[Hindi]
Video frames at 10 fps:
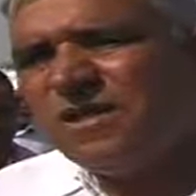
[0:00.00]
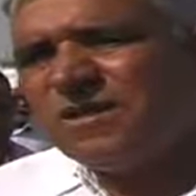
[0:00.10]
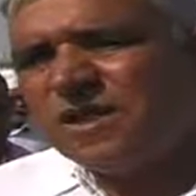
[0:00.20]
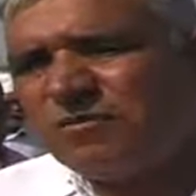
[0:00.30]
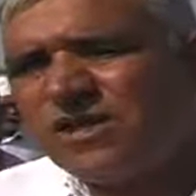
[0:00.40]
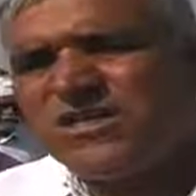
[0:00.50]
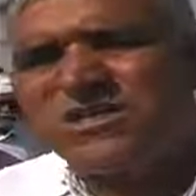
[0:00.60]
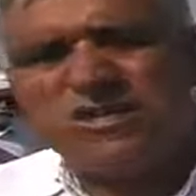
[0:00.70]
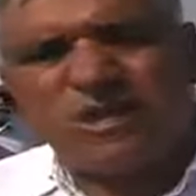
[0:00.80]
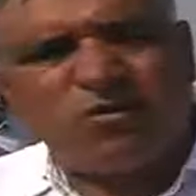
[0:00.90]
हम
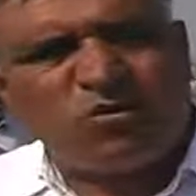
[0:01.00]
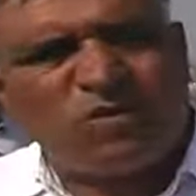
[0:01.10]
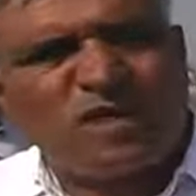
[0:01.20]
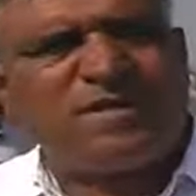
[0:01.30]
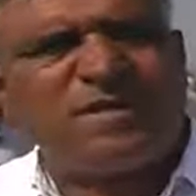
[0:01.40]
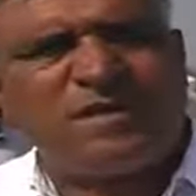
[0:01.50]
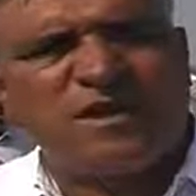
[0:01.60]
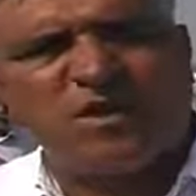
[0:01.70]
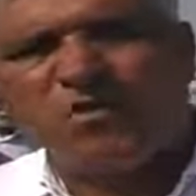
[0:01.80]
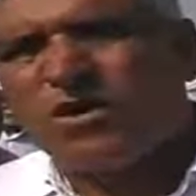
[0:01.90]
डीसी साहब को मिले थे जी
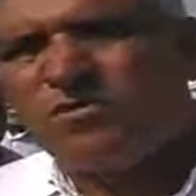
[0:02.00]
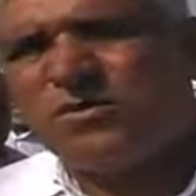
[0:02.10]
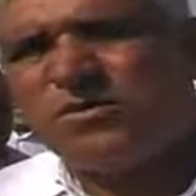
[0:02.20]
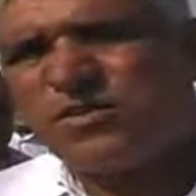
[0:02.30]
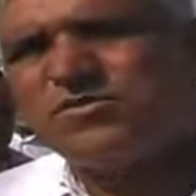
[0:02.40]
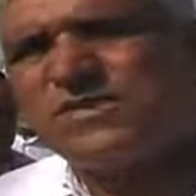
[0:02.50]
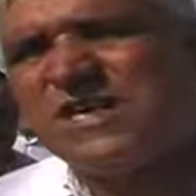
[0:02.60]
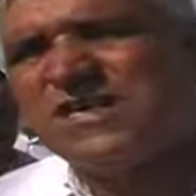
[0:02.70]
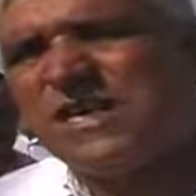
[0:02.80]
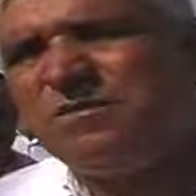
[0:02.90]
गांव के बीस तीस
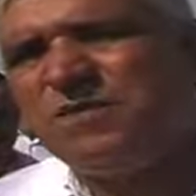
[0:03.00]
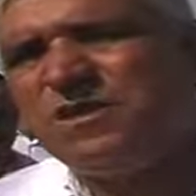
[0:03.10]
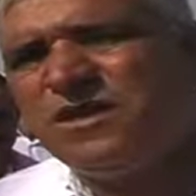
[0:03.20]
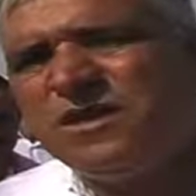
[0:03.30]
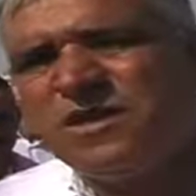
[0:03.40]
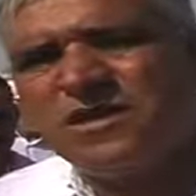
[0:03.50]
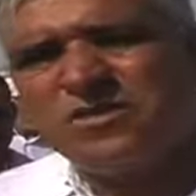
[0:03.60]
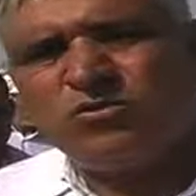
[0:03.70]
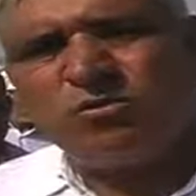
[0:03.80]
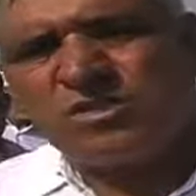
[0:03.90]
पचास आदमी जी
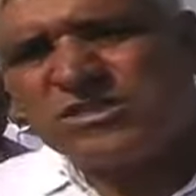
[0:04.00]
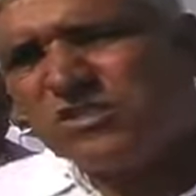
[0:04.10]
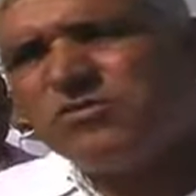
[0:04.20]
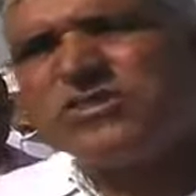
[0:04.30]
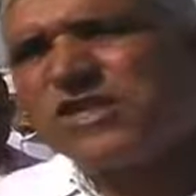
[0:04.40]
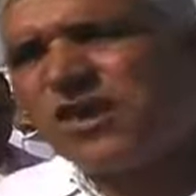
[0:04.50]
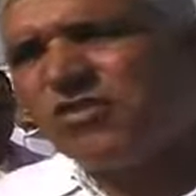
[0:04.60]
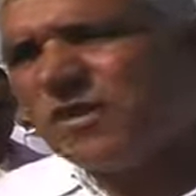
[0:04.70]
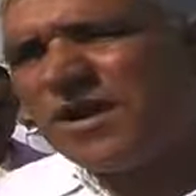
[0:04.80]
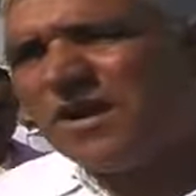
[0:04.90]
जो वो बस्ती बस्ती का तो
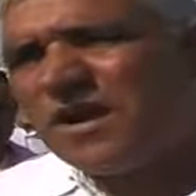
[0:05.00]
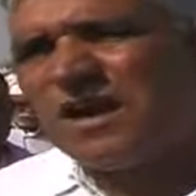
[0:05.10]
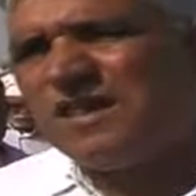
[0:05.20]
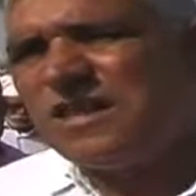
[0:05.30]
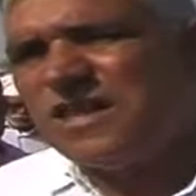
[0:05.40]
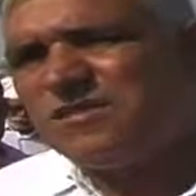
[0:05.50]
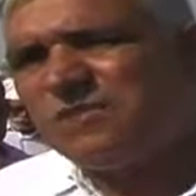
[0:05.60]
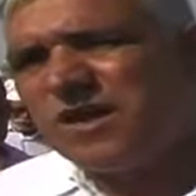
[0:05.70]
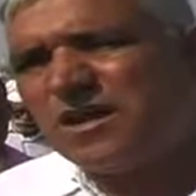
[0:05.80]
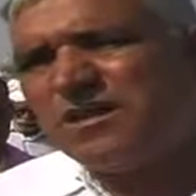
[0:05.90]
पानी निकाल दिया जी
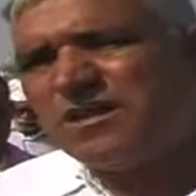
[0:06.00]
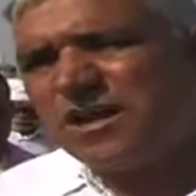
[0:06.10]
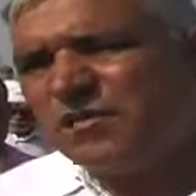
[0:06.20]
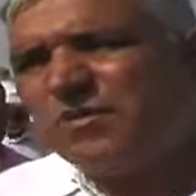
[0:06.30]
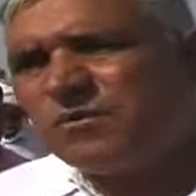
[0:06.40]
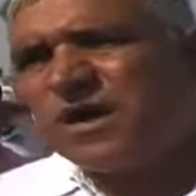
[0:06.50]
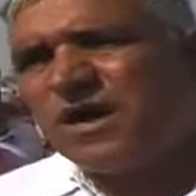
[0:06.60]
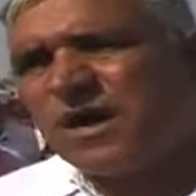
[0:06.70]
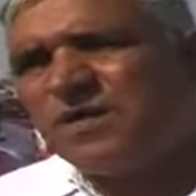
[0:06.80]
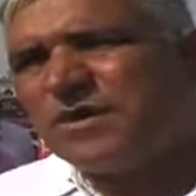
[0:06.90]
हमारा एक पंप
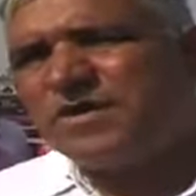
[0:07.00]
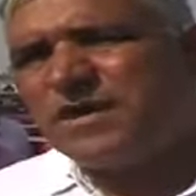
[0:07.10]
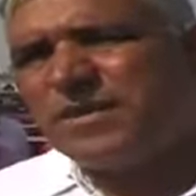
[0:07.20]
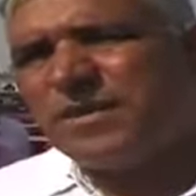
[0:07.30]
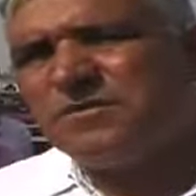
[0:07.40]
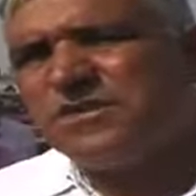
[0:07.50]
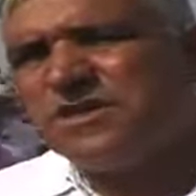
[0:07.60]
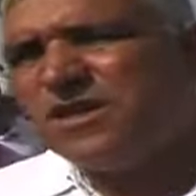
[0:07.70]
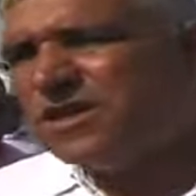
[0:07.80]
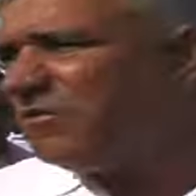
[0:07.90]
लगा के पाँच सात दिन में जी
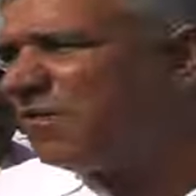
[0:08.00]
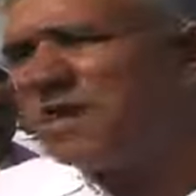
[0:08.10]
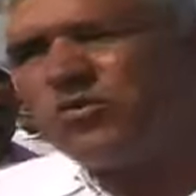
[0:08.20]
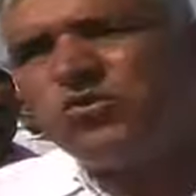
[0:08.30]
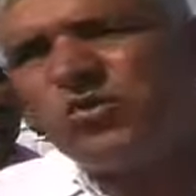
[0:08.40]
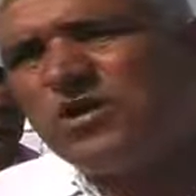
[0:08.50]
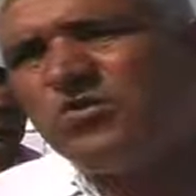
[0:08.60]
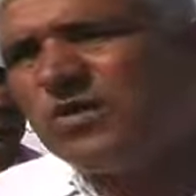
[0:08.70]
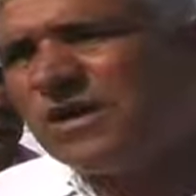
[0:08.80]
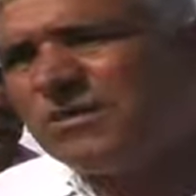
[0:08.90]
बाकी उन्हीं का
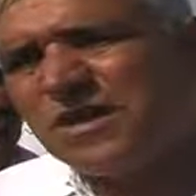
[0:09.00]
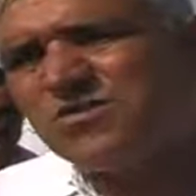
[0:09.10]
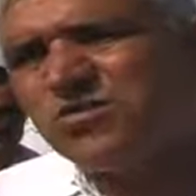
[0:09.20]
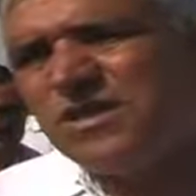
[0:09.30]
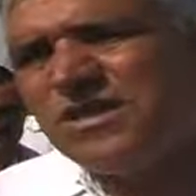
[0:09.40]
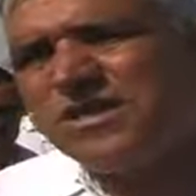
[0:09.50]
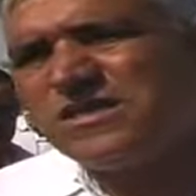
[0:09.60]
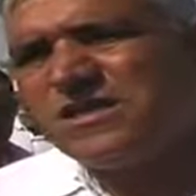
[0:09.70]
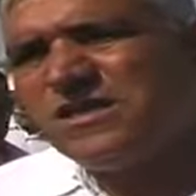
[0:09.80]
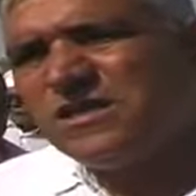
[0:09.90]
पानी फिर छोड़ दिया
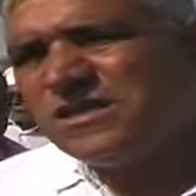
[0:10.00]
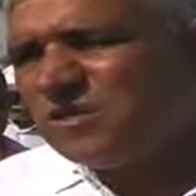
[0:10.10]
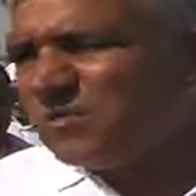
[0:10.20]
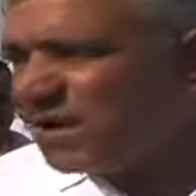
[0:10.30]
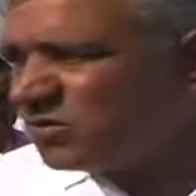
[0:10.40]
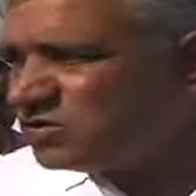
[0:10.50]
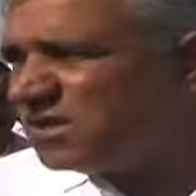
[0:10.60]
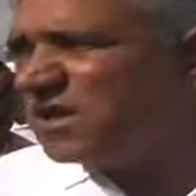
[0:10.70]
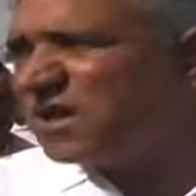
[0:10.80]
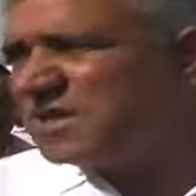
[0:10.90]
जी ये पानी उस
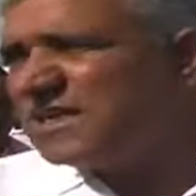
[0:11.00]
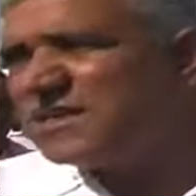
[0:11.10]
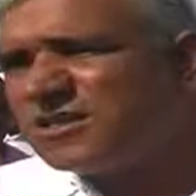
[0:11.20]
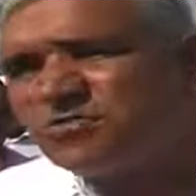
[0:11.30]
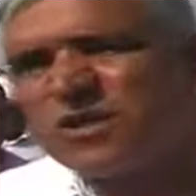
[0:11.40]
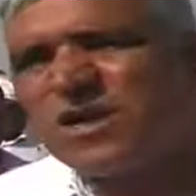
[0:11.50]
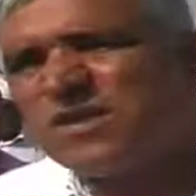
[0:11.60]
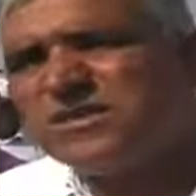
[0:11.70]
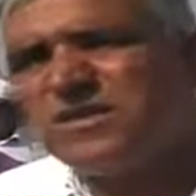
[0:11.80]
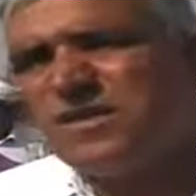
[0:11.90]
दिन निकल जाता तो
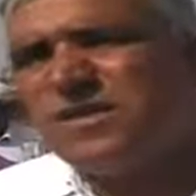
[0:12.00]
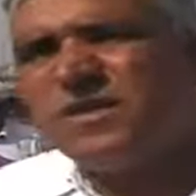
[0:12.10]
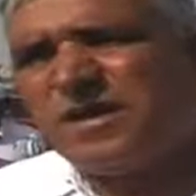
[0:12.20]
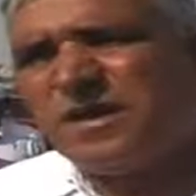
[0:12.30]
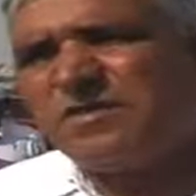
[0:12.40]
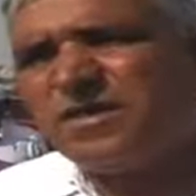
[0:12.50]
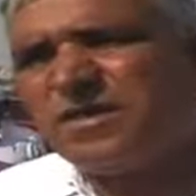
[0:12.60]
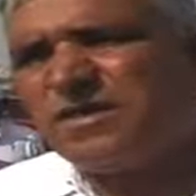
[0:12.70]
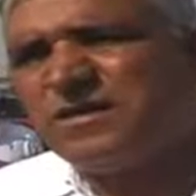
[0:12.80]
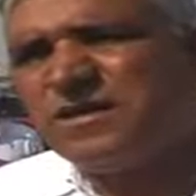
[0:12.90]
प्रकाश ने दिन नहीं देखना पड़ता जी